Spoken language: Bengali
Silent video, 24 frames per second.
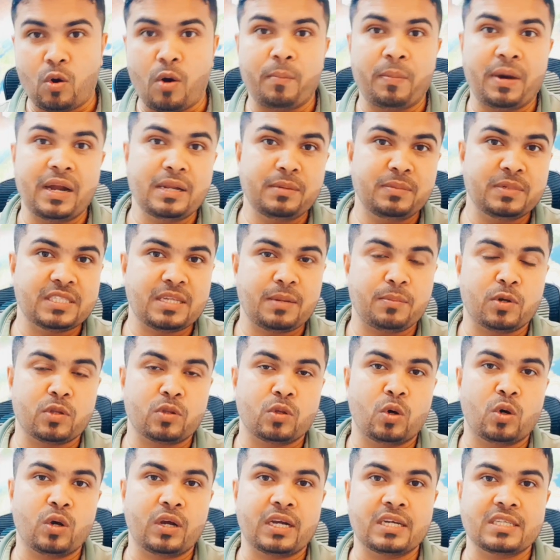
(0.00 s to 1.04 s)
কোম্পানি ভিসা
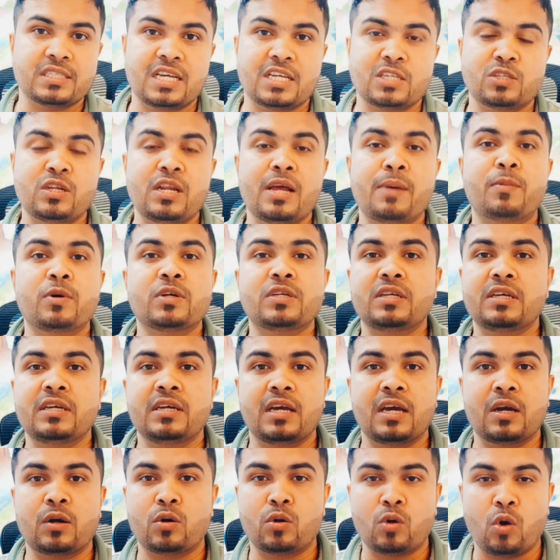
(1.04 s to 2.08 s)
বন্ধ হয়ে গেছে আসলে এমনটি
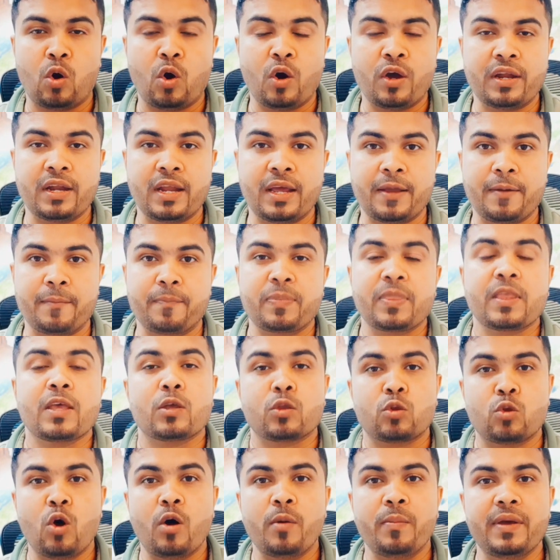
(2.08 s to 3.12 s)
এখন হয় নাই
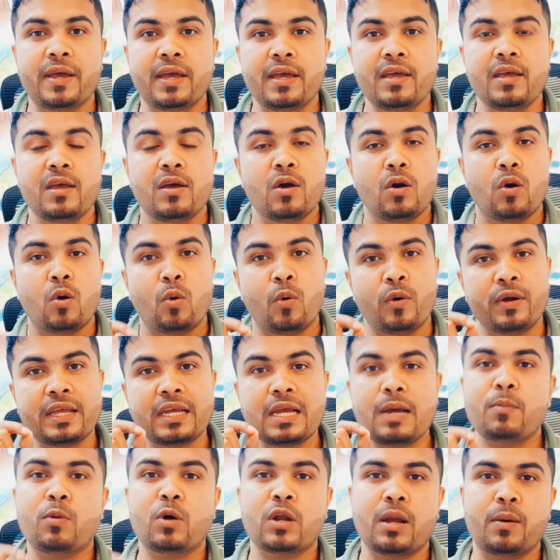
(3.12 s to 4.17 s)
তবে
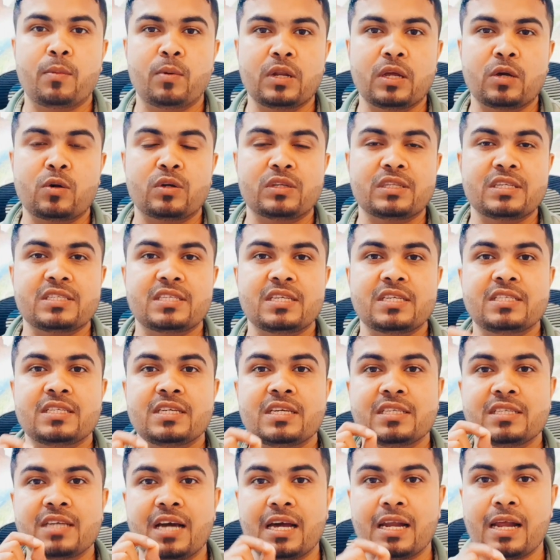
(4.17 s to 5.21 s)
অনেকে বলা বলি করতেছে
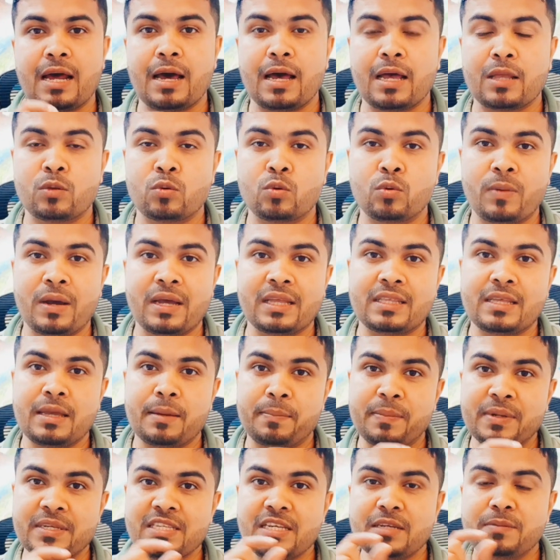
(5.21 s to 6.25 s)
যে যারা দুবাইতে
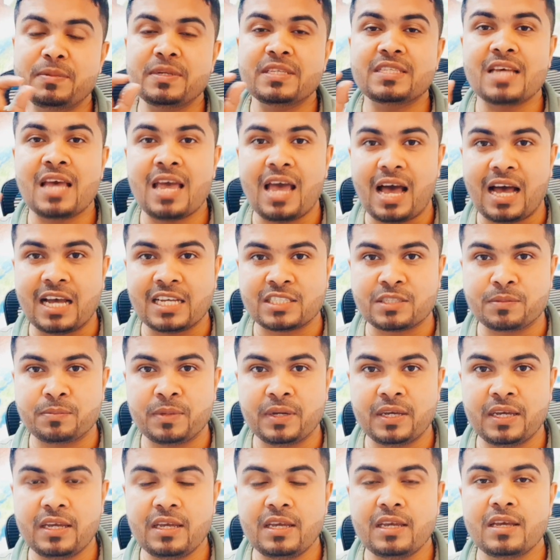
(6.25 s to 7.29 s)
ভিজিট ভিসায়
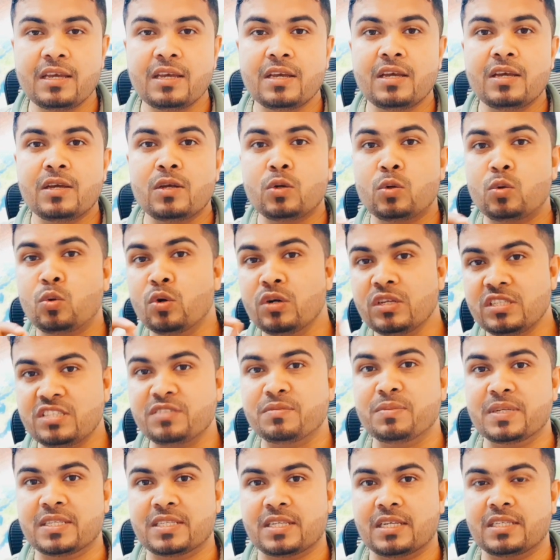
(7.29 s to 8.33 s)
আসবে ট্যুরিস্ট
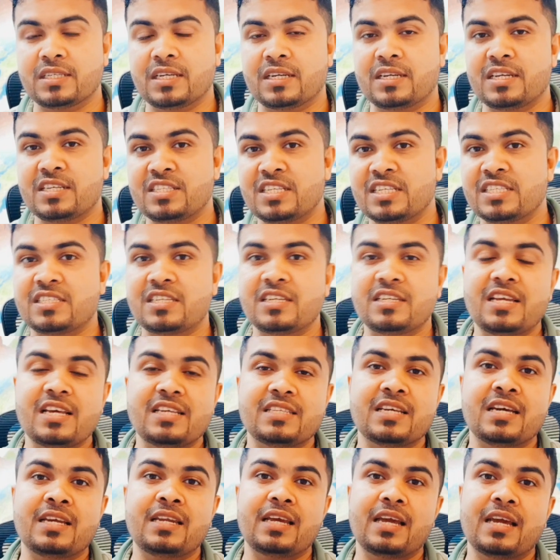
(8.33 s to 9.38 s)
ভিসা যেটা সিক্সটি
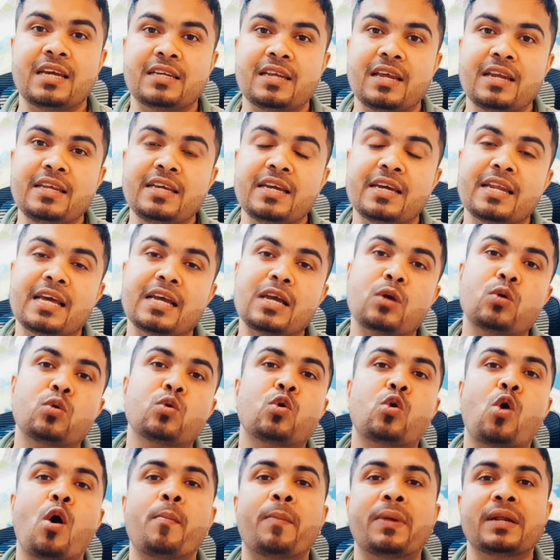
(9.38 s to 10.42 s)
আর এটা নিয়ে নাকি
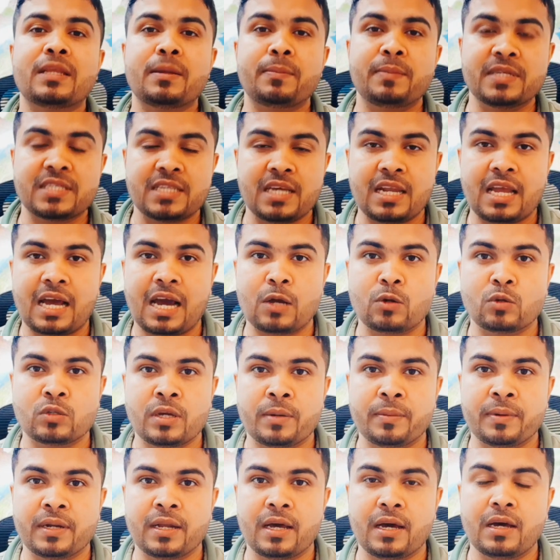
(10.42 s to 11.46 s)
কোনো কোম্পানিতে ভিসা লাগানো
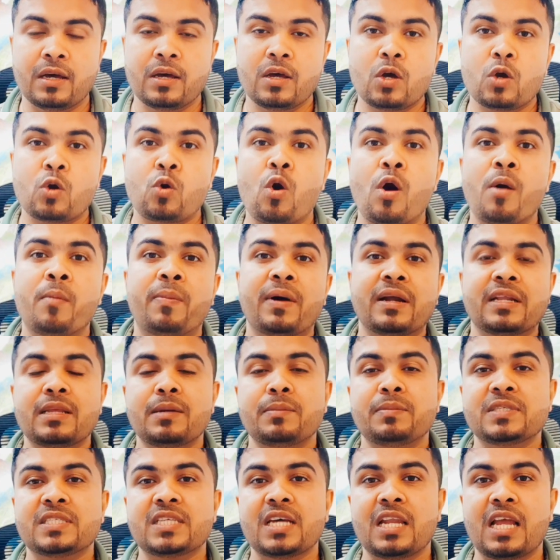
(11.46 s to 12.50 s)
যাবে না কোম্পানিতে
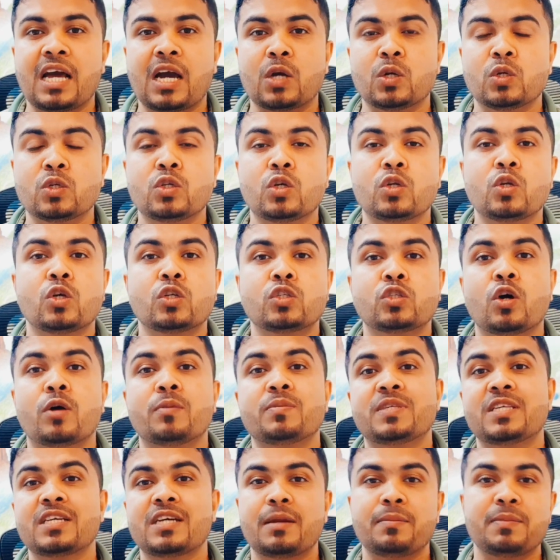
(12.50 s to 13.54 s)
ভিসা লাগানোর জন্য জব
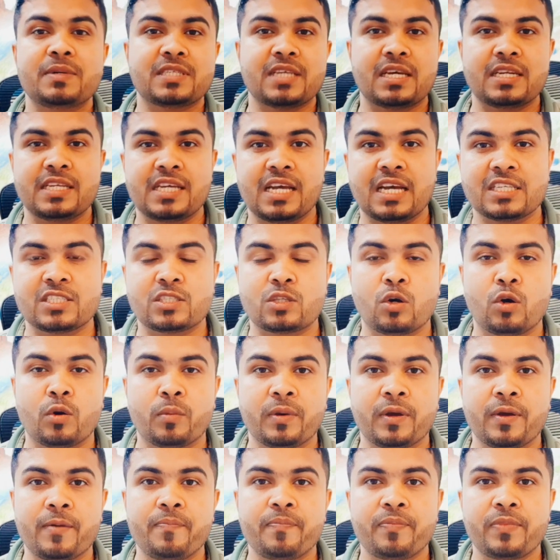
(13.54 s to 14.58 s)
সিকার ভিসা নিয়ে আসতে
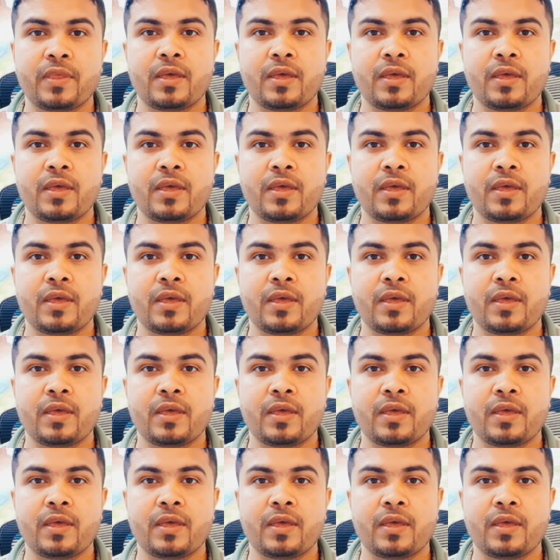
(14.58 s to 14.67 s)
হবে